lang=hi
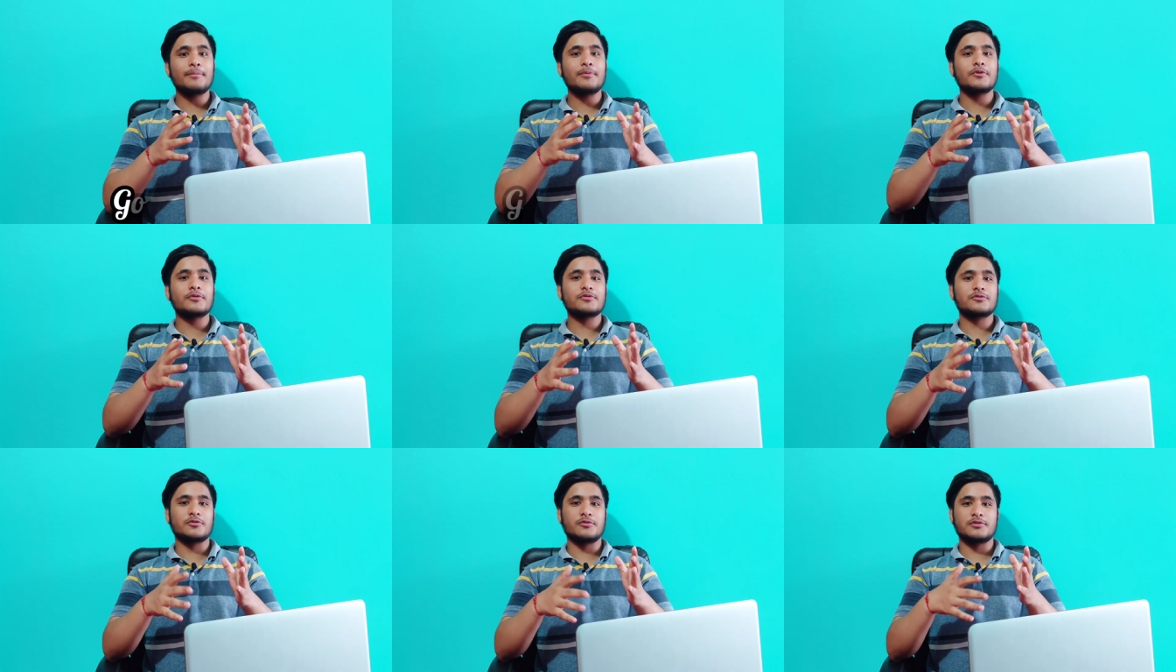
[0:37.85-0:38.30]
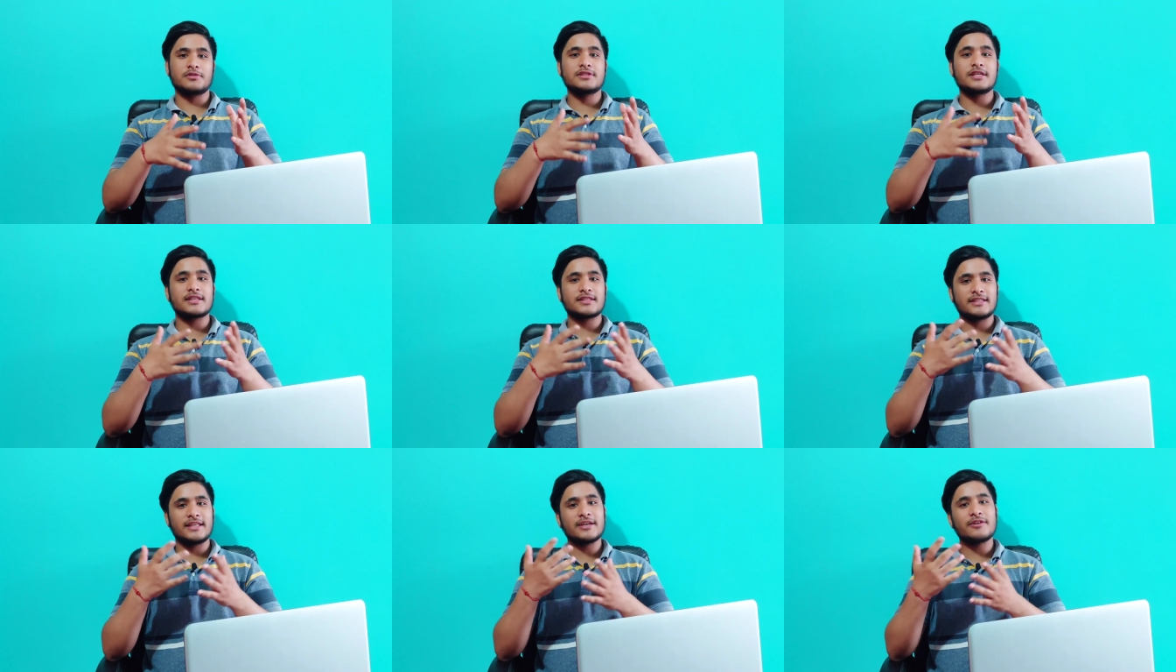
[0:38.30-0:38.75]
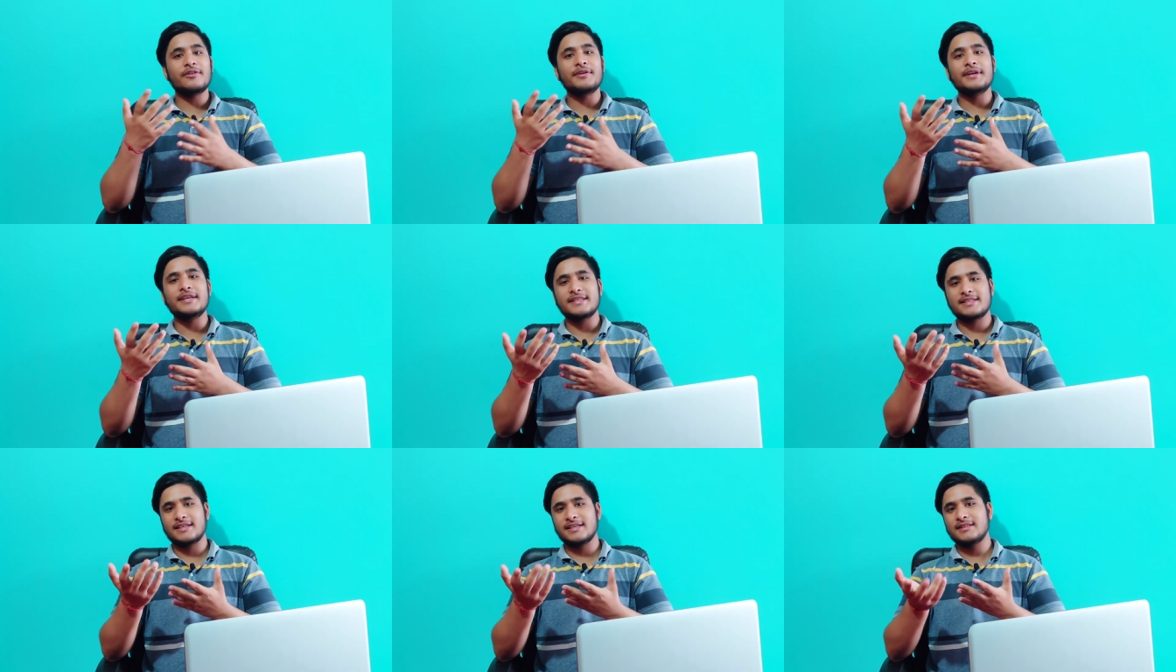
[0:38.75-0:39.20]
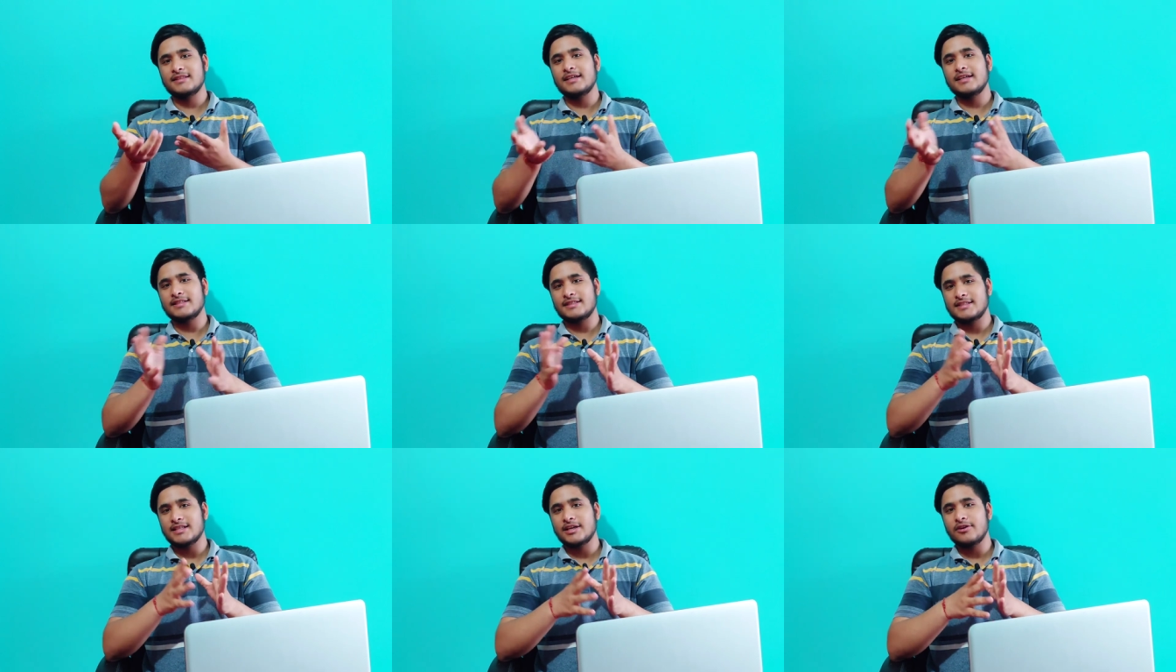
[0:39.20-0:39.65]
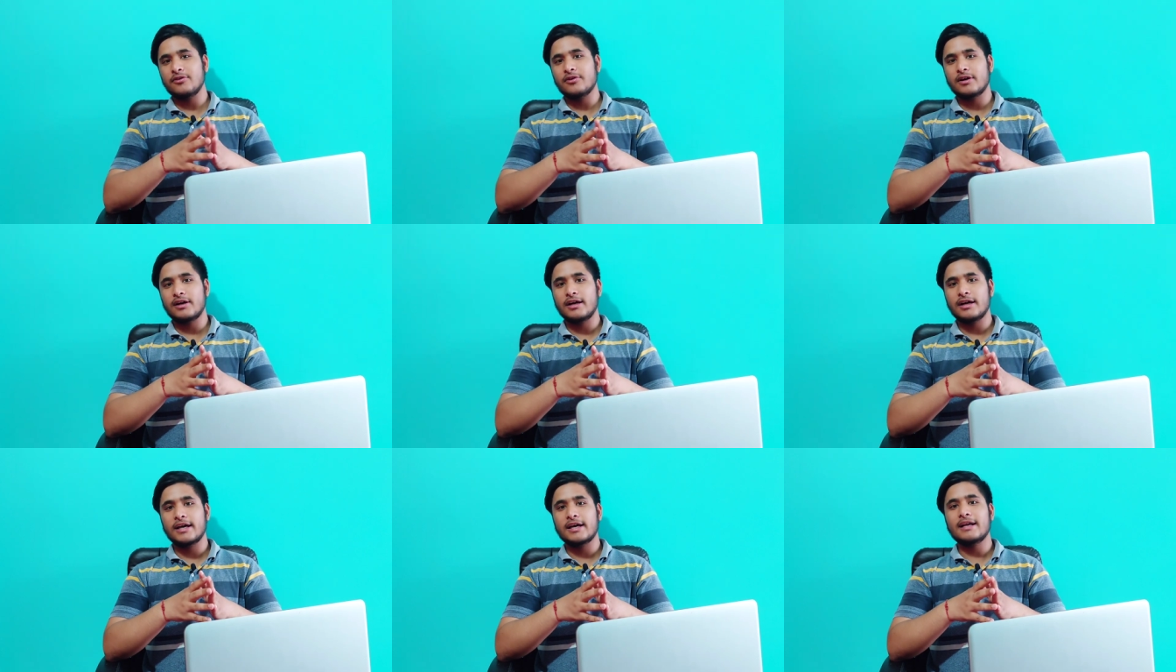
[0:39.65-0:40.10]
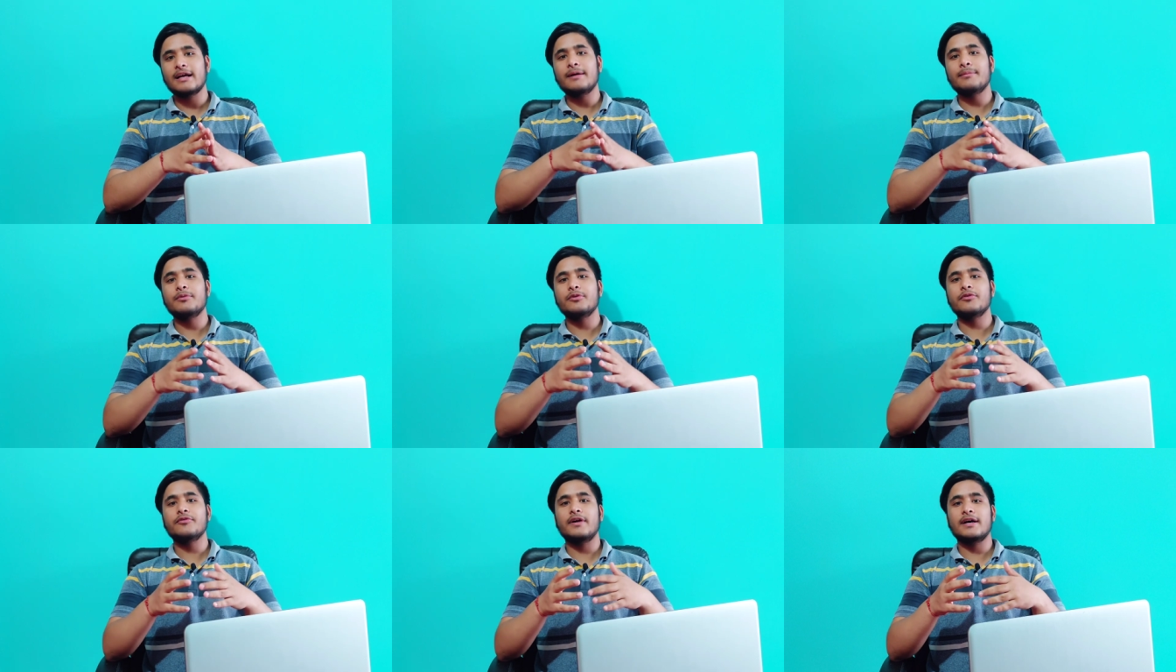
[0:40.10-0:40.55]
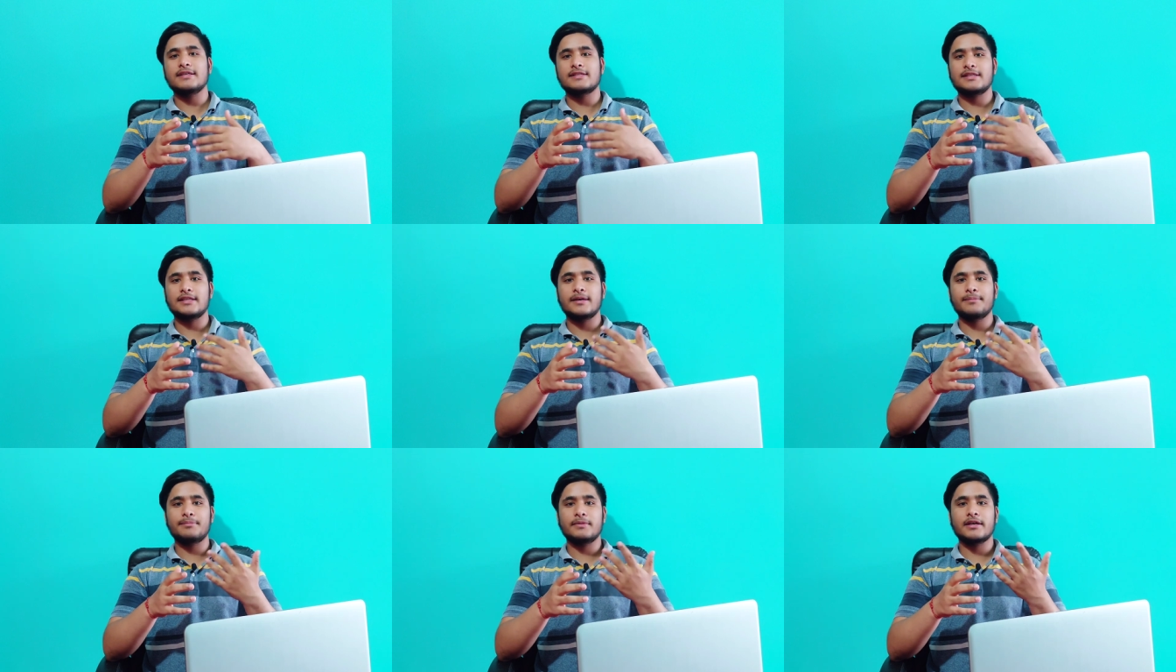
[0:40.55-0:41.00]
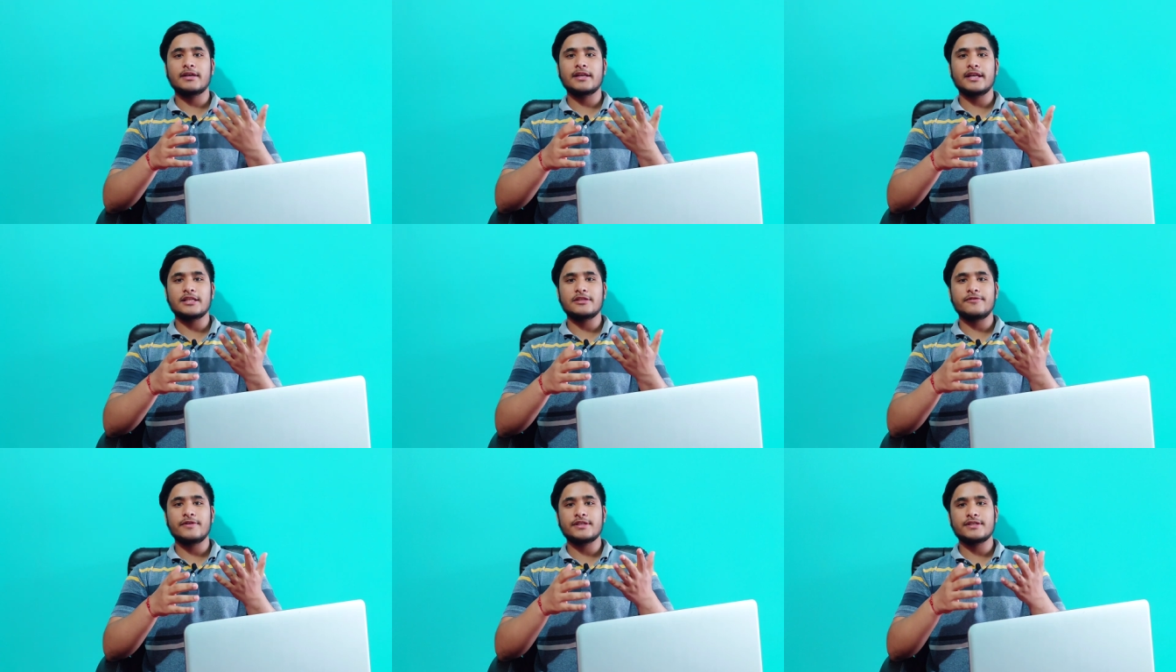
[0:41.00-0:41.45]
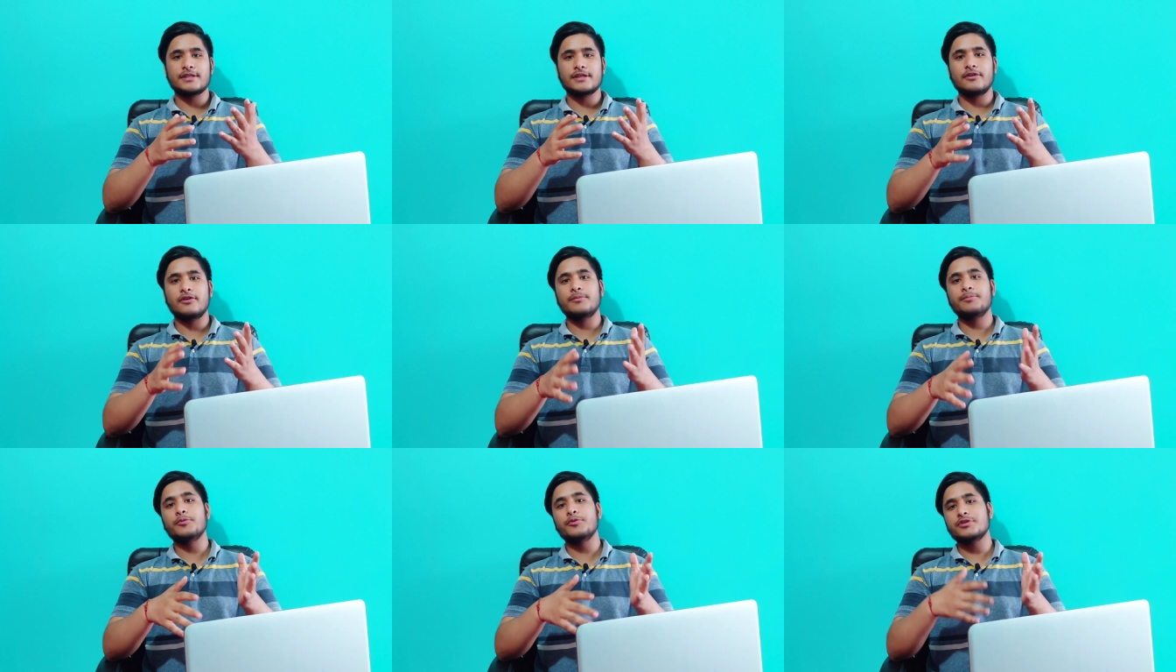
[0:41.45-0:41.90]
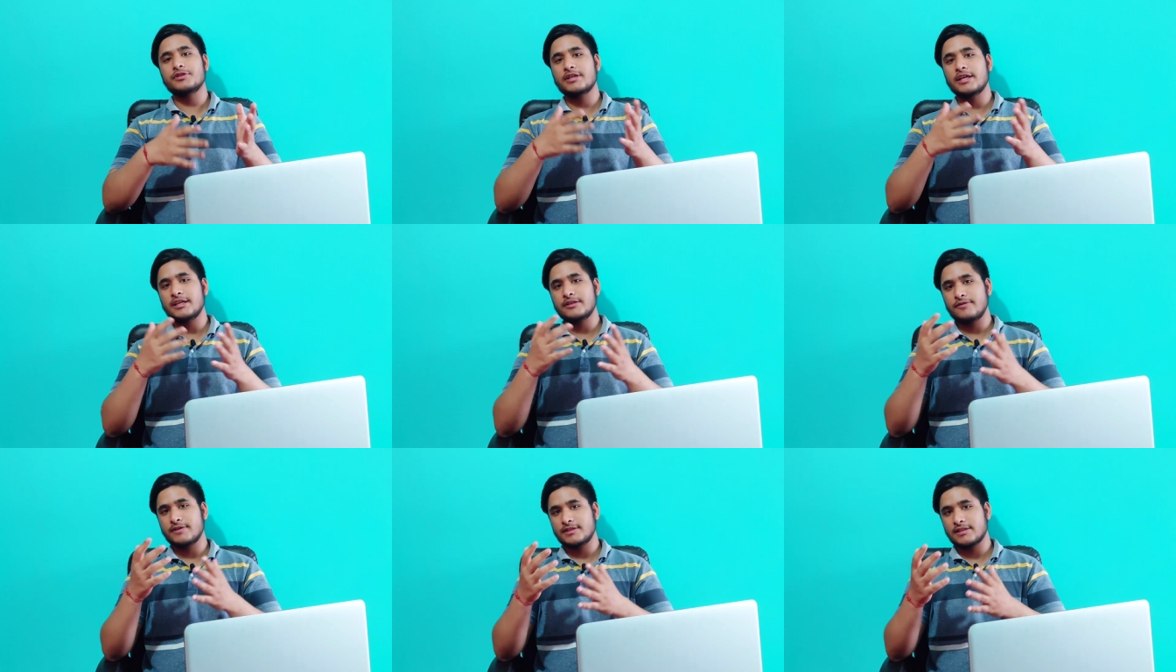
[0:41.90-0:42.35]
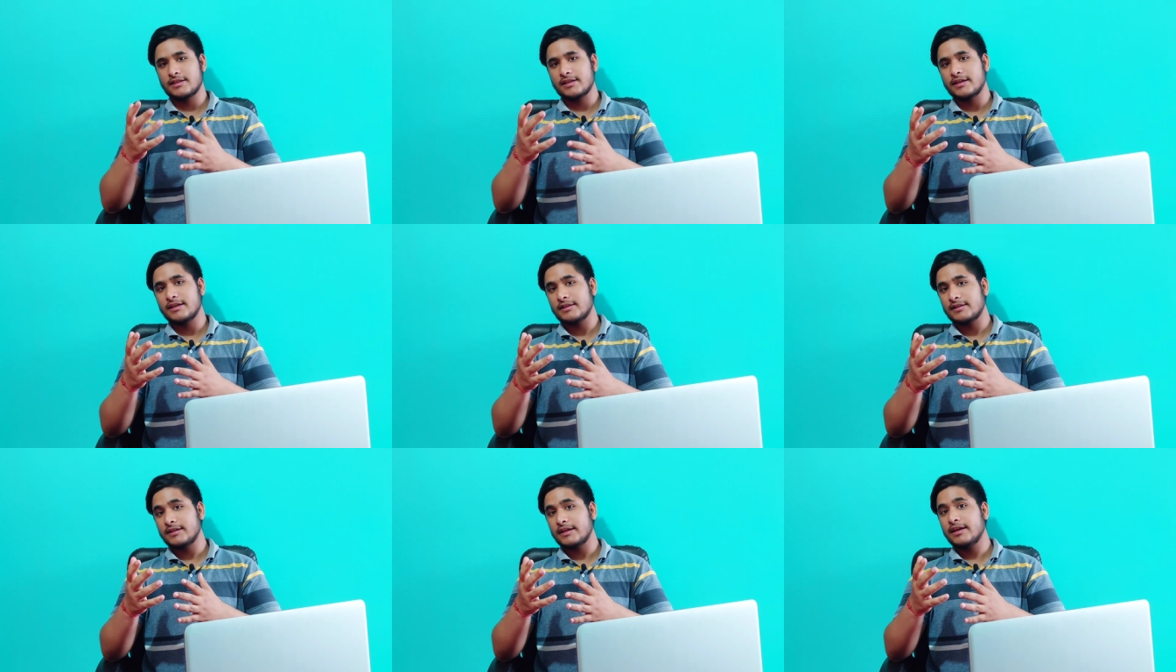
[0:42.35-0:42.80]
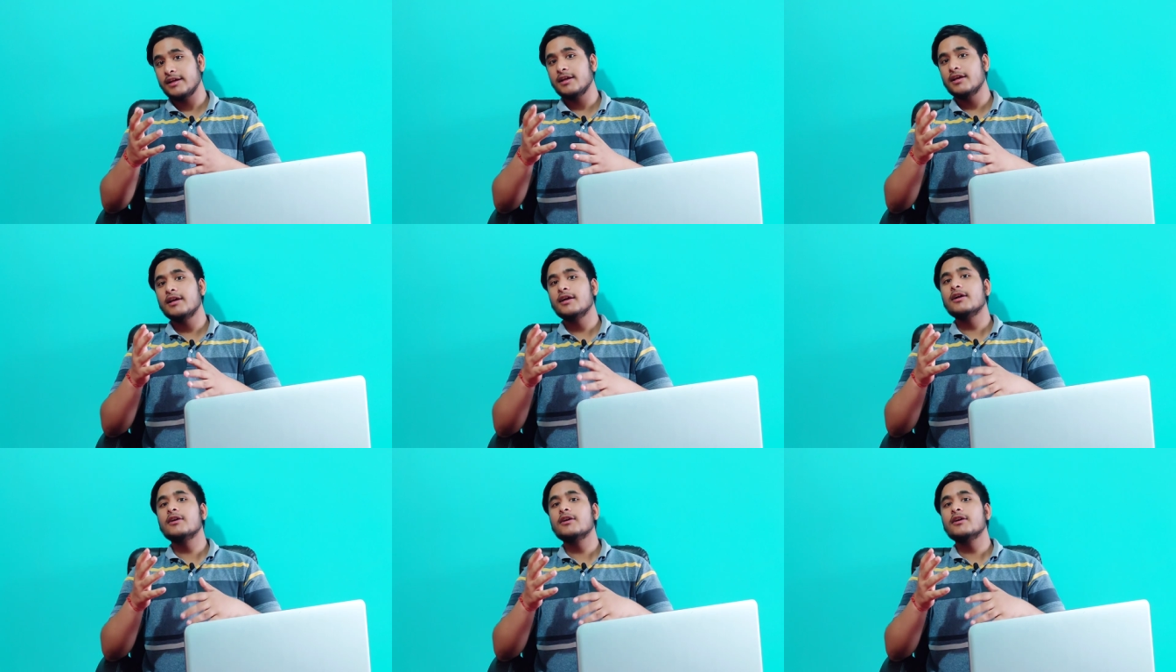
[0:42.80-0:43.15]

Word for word: आप लोग सोच सकते हैं कॉलेज कितना अच्छा होगा अगर आप लोग वहाँ से अपना ग्रेजुएशन और पोस्ट ग्रेजुएशन करते हैं